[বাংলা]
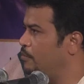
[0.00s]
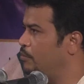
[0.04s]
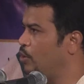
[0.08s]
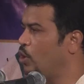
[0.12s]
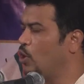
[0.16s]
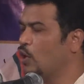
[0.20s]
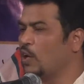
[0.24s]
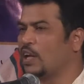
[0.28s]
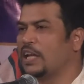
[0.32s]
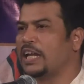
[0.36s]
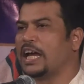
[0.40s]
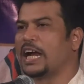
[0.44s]

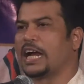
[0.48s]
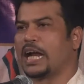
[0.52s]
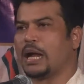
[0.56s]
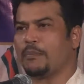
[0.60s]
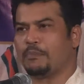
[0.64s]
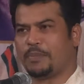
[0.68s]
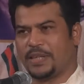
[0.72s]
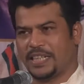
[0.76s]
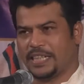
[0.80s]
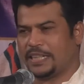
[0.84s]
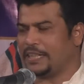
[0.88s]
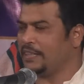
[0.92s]
মহল্লা
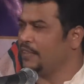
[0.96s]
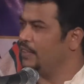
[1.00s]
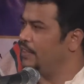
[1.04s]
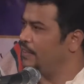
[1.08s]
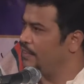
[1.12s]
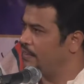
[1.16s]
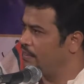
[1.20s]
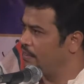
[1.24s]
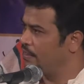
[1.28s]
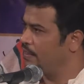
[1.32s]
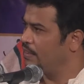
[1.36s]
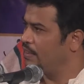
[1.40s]
কাঁপিয়ে
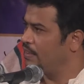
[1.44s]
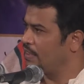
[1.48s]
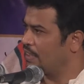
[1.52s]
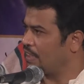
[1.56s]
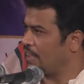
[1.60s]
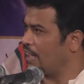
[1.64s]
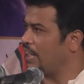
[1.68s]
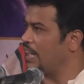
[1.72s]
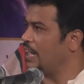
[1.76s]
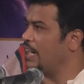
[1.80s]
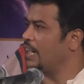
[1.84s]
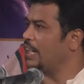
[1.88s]

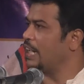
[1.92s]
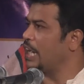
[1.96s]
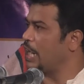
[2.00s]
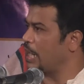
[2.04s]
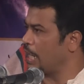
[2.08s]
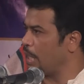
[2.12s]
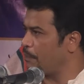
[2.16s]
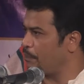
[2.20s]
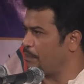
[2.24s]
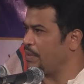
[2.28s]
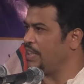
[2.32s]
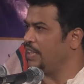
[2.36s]
খানকা
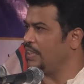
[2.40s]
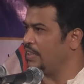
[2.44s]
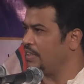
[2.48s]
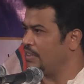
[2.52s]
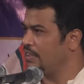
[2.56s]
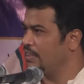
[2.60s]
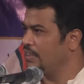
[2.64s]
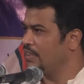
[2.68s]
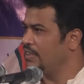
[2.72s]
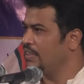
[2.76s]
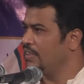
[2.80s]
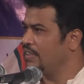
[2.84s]
কাঁপিয়ে
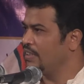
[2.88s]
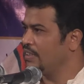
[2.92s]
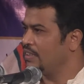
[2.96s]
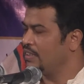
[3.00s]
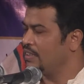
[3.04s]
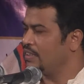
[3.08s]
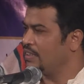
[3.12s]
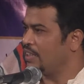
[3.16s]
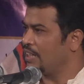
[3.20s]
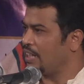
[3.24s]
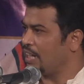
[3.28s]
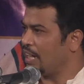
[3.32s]

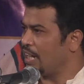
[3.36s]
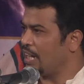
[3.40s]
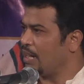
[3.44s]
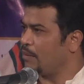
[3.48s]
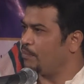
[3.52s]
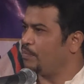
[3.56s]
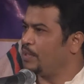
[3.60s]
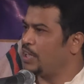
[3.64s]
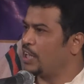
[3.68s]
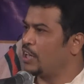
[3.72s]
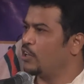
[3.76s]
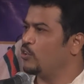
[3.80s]

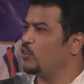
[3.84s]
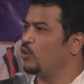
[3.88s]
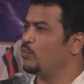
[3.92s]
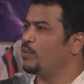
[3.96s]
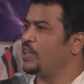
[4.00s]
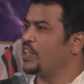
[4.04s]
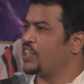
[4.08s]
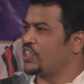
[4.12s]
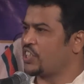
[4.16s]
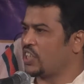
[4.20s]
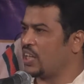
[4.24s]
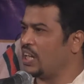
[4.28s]
আপনারা
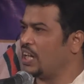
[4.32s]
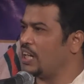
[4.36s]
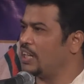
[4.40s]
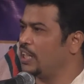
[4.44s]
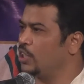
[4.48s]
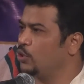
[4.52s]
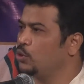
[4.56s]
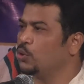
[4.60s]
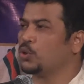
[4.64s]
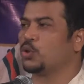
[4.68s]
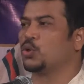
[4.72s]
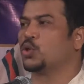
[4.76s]
নবীর শানে
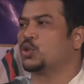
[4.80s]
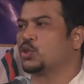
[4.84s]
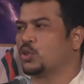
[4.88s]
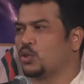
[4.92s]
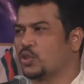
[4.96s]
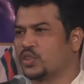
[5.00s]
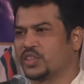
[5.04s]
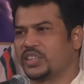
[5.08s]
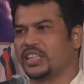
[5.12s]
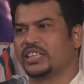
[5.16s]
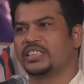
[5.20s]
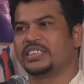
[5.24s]
দুধ
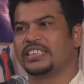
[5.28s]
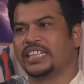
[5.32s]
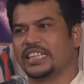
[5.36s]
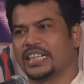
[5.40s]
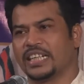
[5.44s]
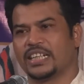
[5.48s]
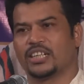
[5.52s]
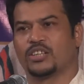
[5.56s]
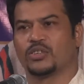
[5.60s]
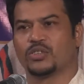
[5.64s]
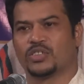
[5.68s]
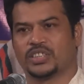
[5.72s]
করছেন
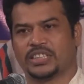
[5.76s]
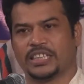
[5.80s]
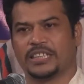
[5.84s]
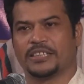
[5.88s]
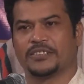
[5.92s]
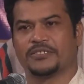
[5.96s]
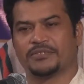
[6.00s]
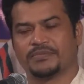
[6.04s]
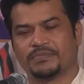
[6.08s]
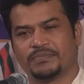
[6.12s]
জিকির করছেন